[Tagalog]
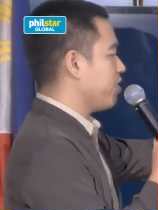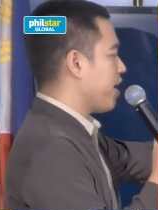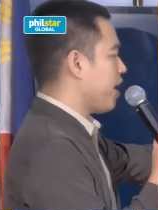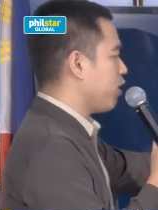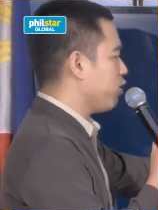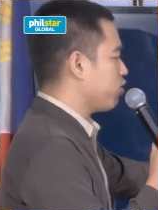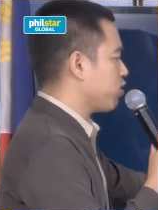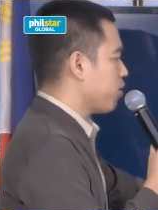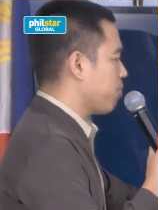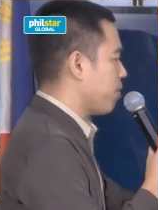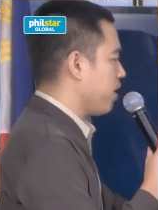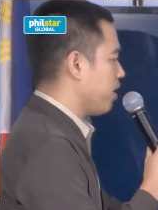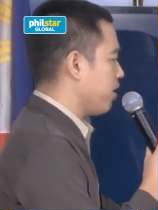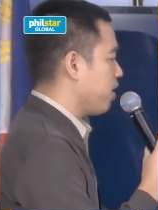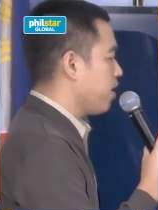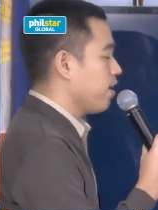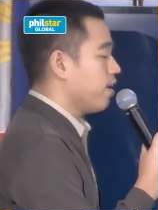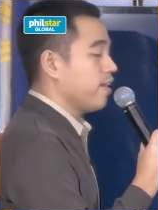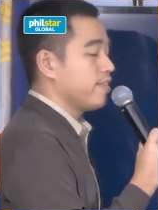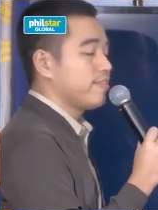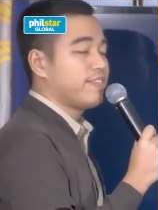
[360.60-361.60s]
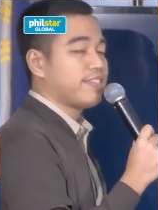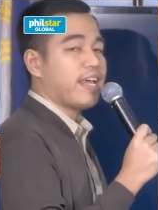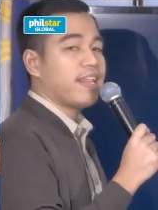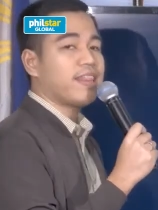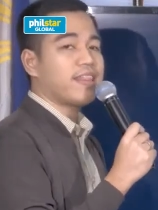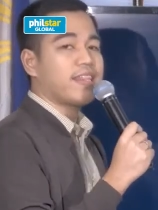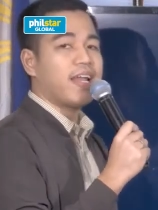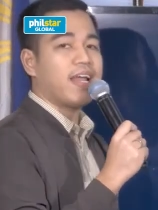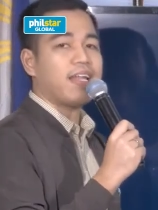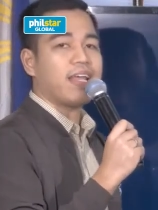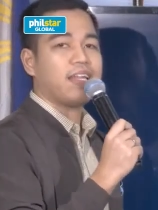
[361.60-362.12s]
tayo sa may
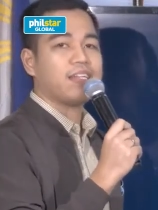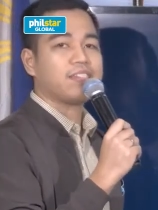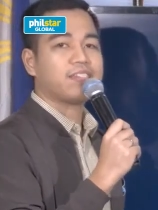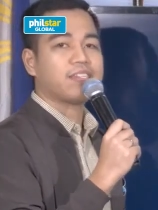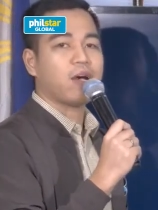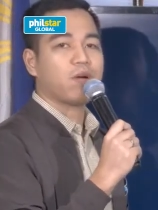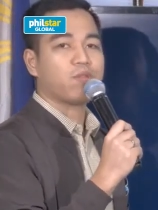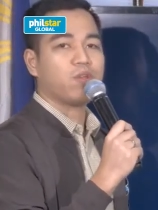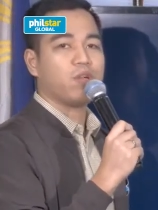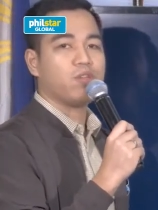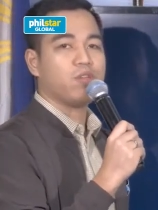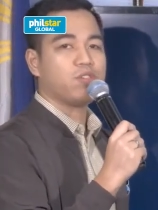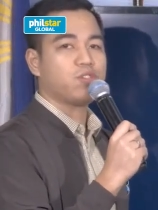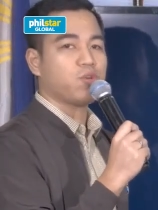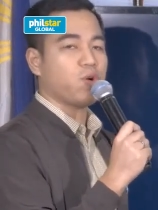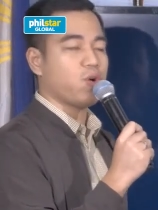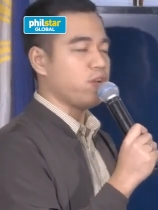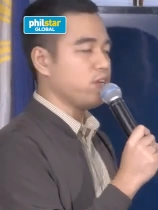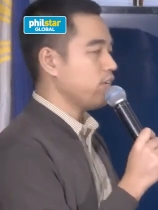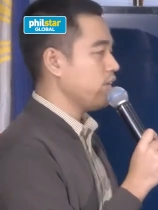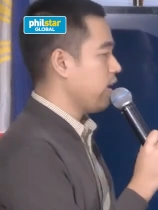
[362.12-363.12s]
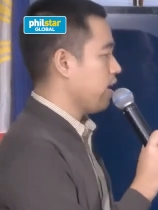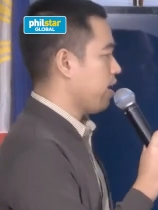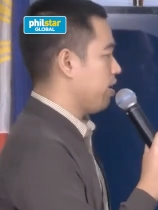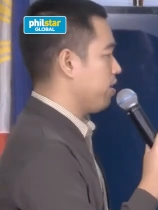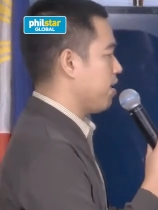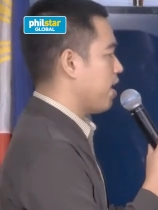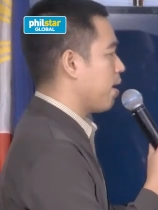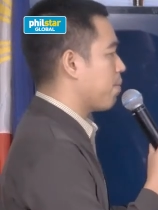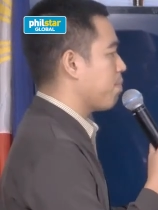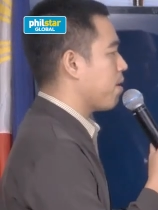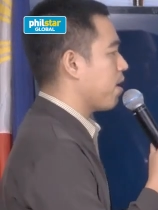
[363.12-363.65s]
Central and Southern Luzon
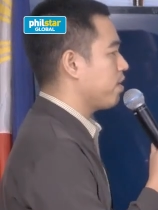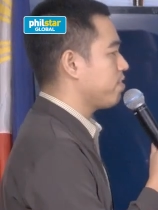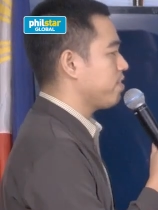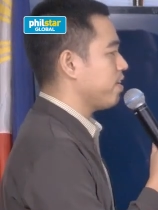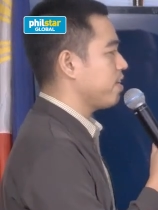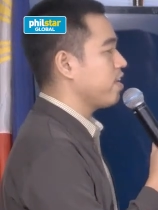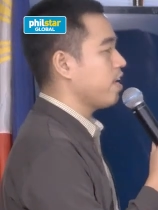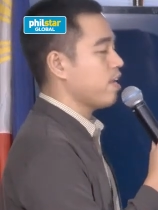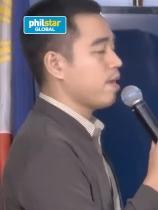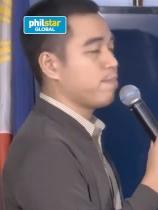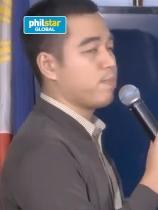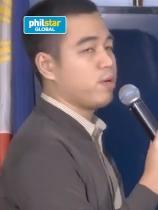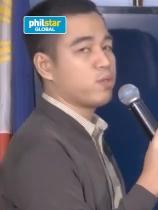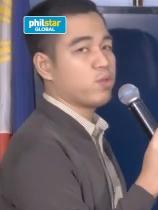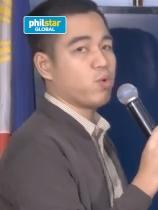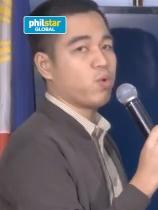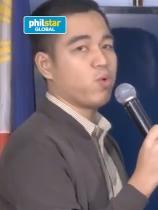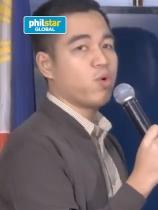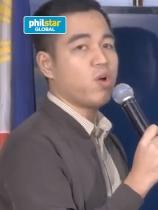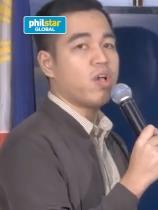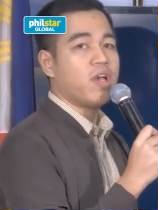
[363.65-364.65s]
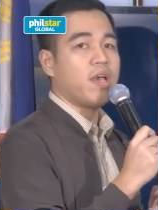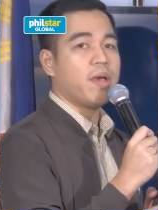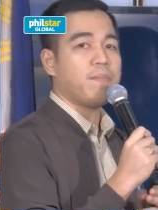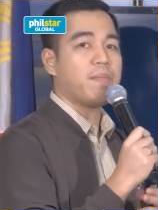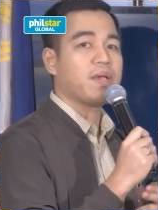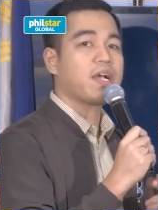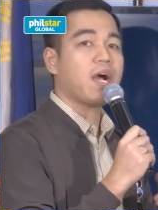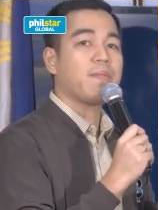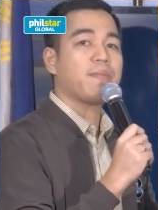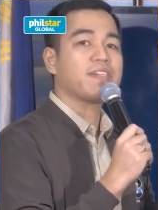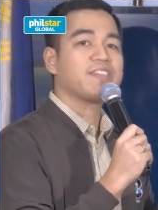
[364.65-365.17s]
ng mga signal number 2
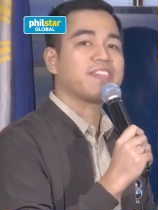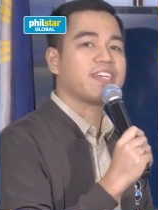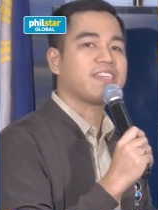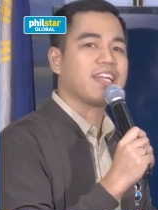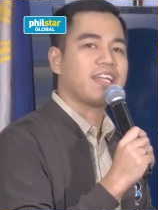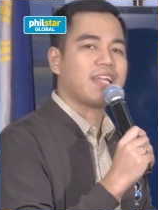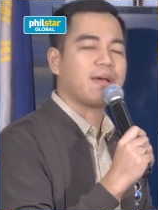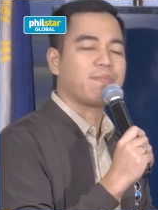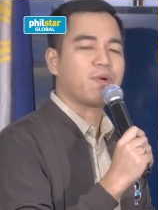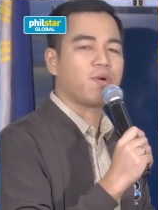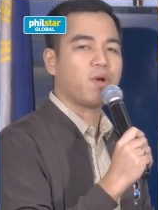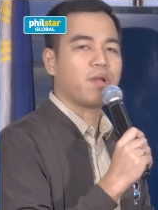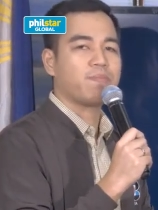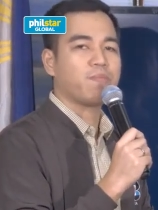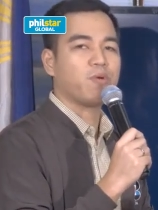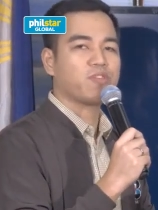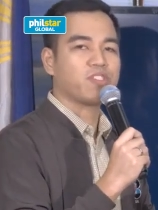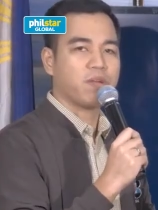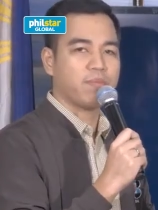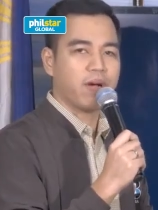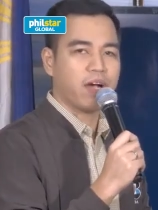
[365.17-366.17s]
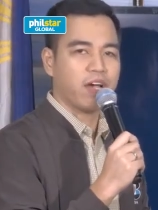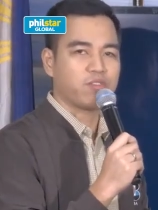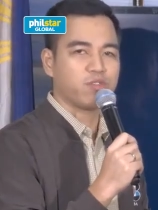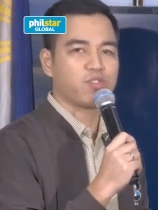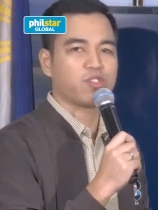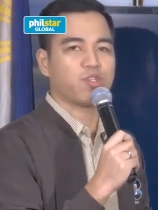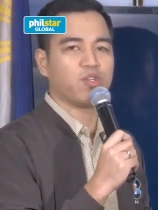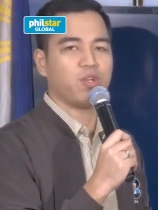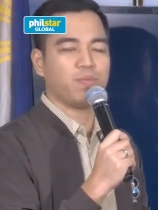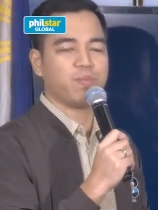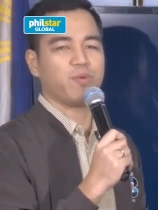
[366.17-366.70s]
becoming signal number 1 po sa mga
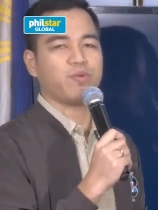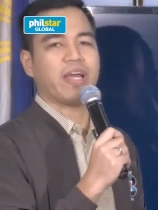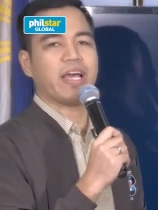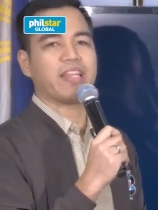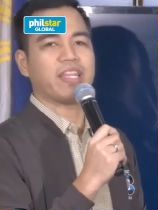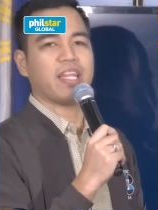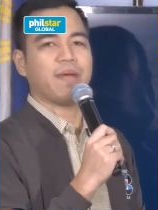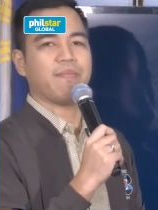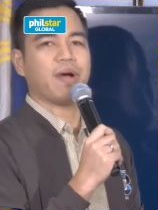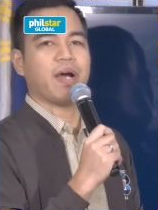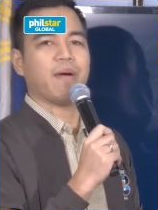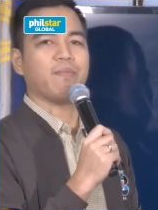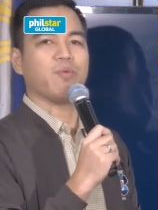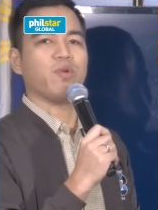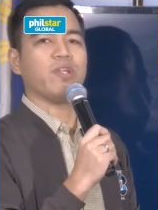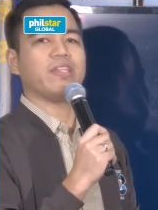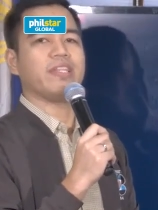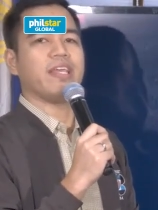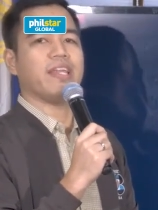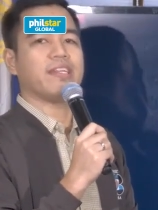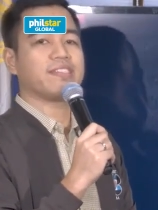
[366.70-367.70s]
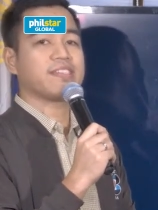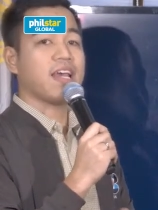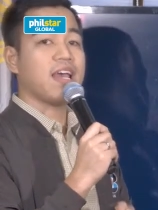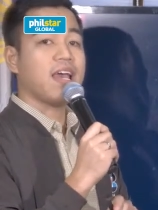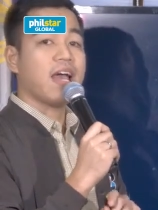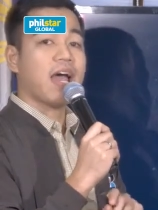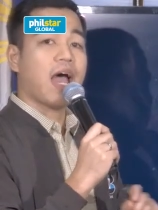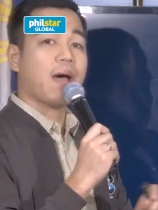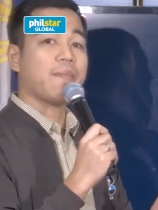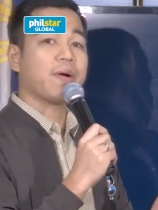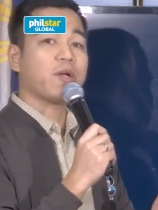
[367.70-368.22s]
susunod po natin ng mga bulletins
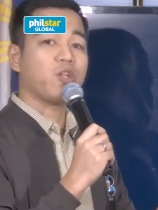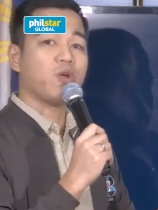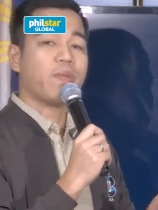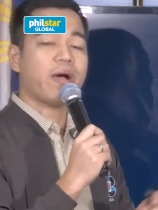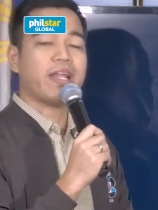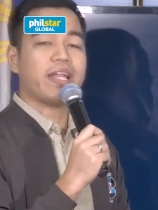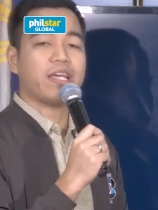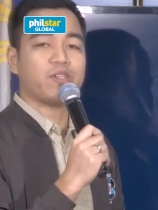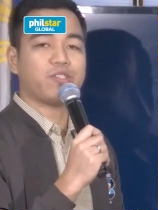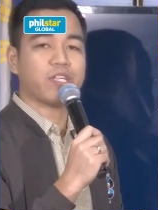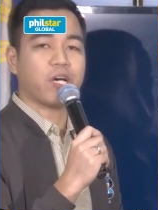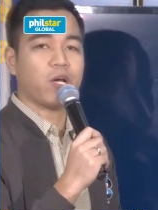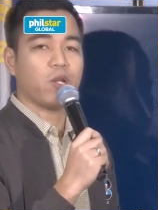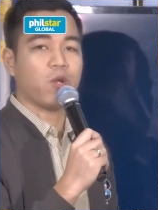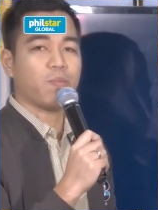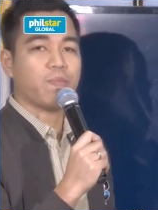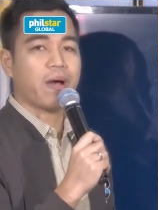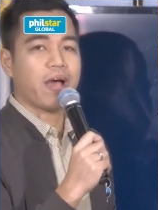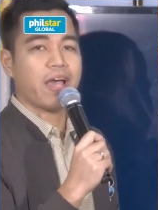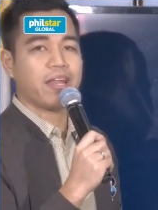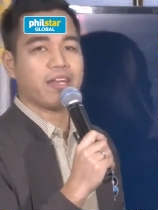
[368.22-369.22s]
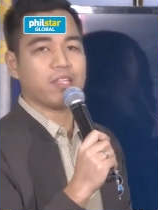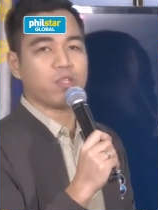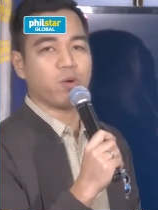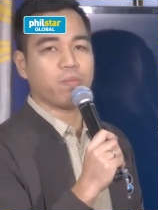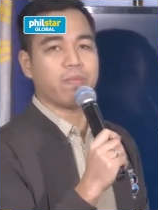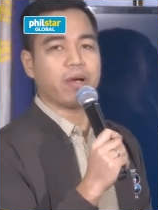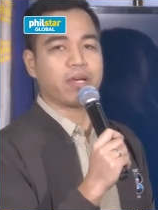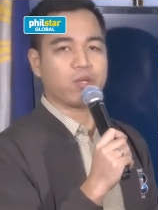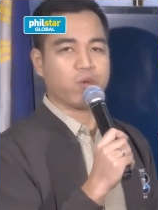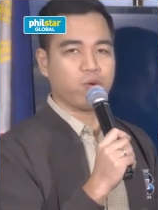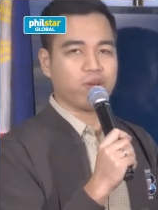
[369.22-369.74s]
habang lumalayo sa kalupaan itong
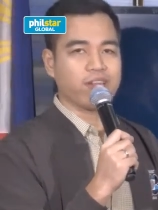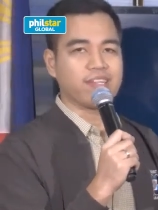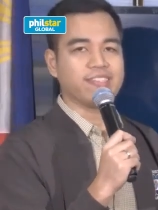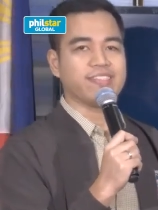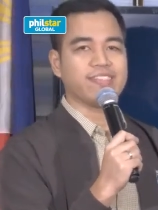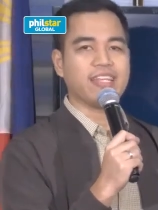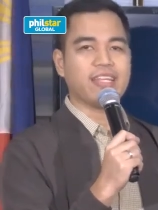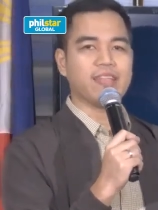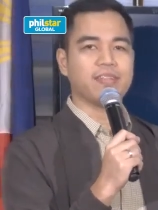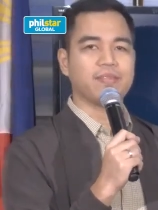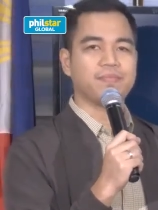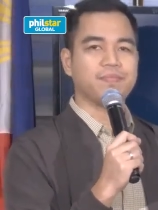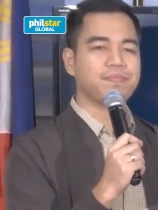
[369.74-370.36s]
Bagyong Christine.